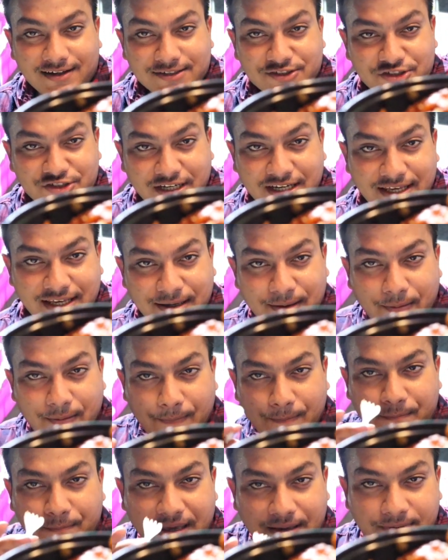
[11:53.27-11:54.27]
चिली
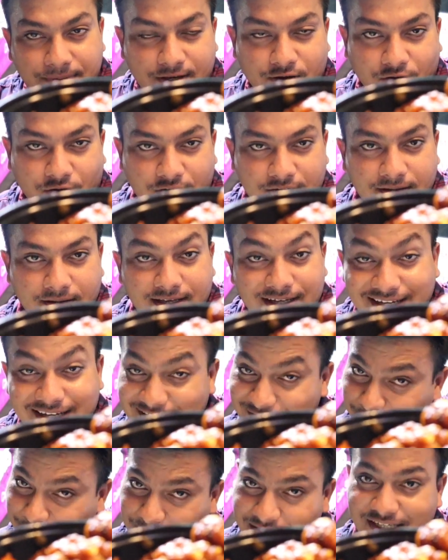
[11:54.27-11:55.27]
बेबी कॉर्न
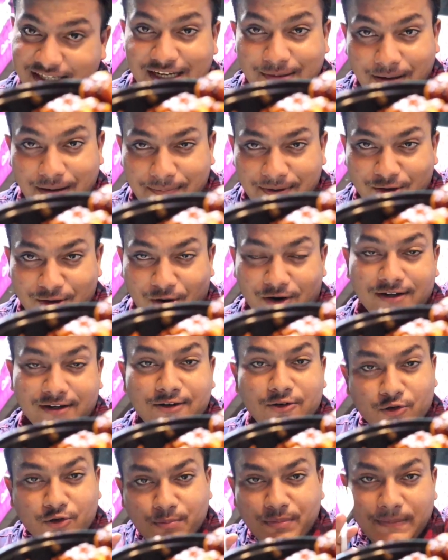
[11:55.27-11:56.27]
क्रिस्पी चिली बेबी कॉर्न
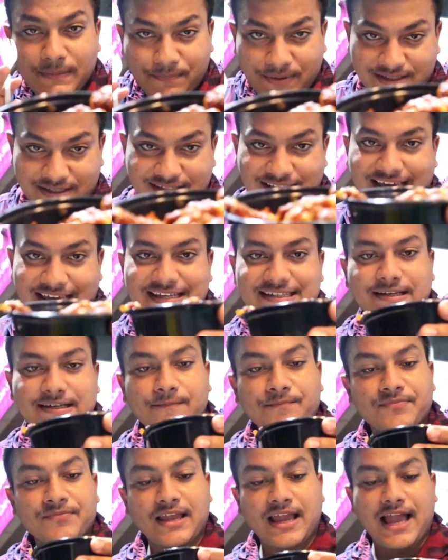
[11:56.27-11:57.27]
टू बी प्रसाइज
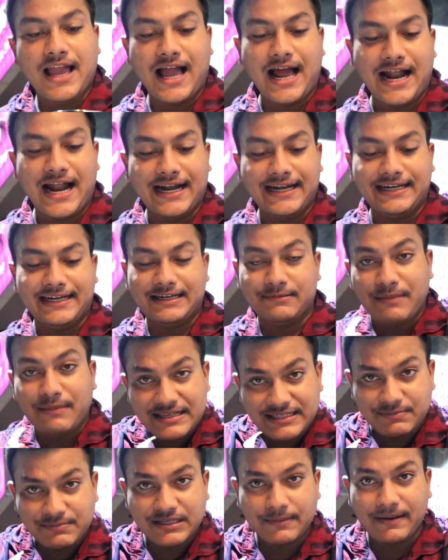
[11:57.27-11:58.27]
एंड
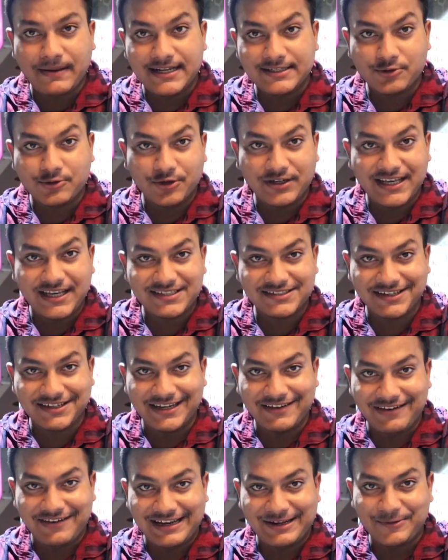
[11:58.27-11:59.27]
मैं सबसे पहले इसको टेस्ट
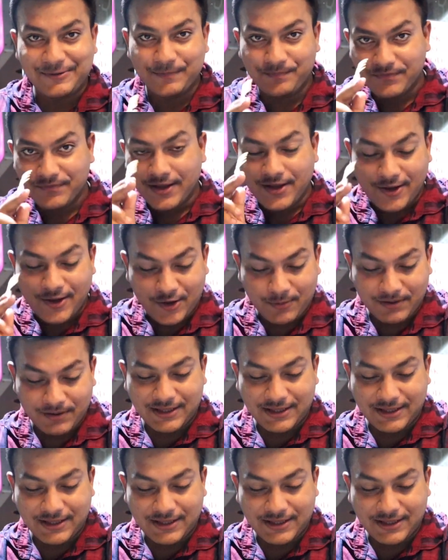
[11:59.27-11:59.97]
करने वाला हूँ और